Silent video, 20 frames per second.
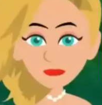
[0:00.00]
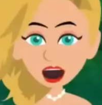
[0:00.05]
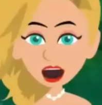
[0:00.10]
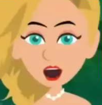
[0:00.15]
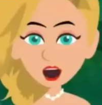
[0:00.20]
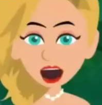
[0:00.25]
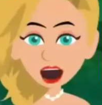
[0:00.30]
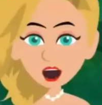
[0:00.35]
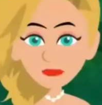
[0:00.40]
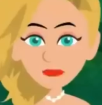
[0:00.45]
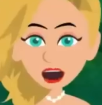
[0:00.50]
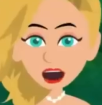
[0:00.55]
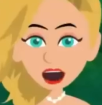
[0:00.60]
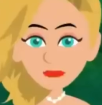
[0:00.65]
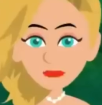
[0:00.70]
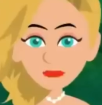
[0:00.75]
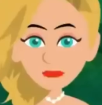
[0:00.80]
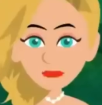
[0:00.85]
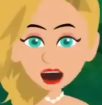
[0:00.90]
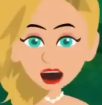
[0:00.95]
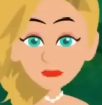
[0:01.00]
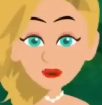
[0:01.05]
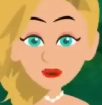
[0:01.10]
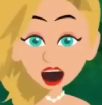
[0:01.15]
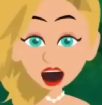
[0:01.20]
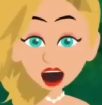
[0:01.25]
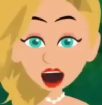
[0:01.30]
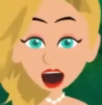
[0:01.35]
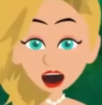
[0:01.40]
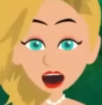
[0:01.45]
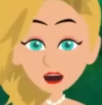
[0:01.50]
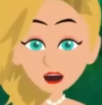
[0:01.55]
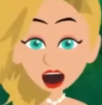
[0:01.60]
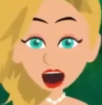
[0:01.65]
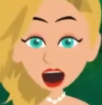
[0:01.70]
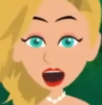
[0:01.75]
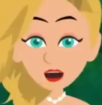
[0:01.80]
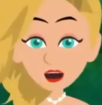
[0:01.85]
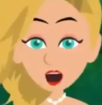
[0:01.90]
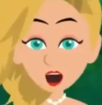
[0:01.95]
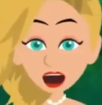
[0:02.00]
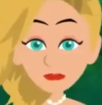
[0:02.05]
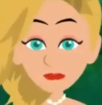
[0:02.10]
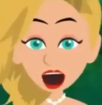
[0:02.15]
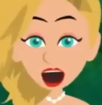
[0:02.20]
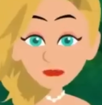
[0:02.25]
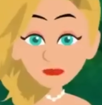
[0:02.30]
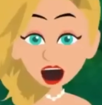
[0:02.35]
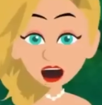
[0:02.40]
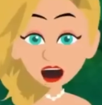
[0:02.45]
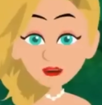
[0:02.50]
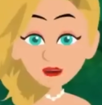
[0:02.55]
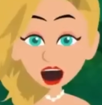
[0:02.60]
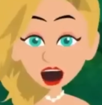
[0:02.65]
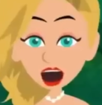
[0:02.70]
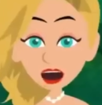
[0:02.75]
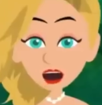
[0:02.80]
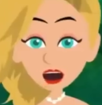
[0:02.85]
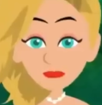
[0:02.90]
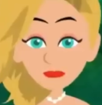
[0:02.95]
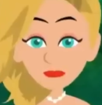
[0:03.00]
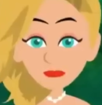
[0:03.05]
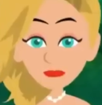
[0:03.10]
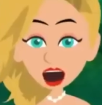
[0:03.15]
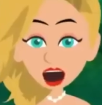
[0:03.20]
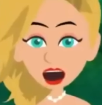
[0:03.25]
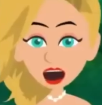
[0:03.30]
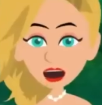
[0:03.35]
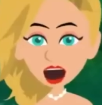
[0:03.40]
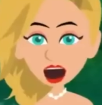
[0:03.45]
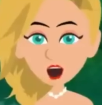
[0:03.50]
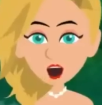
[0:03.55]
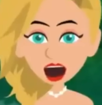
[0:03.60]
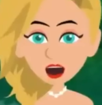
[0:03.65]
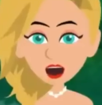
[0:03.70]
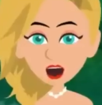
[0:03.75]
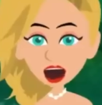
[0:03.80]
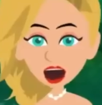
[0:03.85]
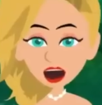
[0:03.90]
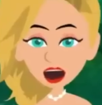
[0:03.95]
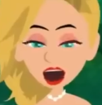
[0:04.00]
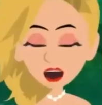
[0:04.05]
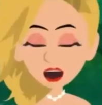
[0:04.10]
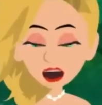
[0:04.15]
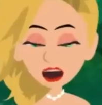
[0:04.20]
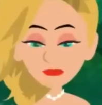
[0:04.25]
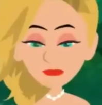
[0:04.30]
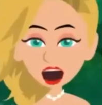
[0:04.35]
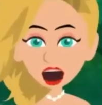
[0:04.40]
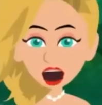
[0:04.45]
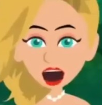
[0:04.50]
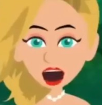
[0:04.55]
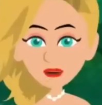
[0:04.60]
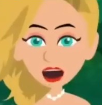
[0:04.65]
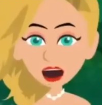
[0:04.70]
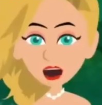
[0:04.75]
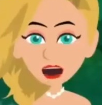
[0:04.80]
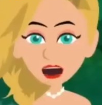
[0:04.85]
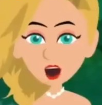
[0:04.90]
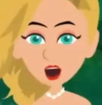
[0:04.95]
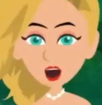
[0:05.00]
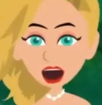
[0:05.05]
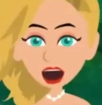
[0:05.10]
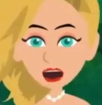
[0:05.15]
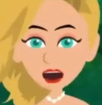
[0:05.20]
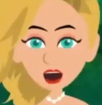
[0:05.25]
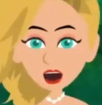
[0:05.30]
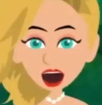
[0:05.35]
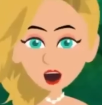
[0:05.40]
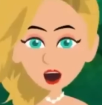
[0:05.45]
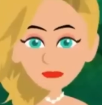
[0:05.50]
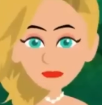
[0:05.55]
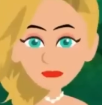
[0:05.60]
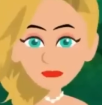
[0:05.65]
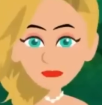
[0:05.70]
तो दोस्तों इस कहानी से हमें ये सीख मिलती है कि हमें कभी भी लालच नहीं करना चाहिए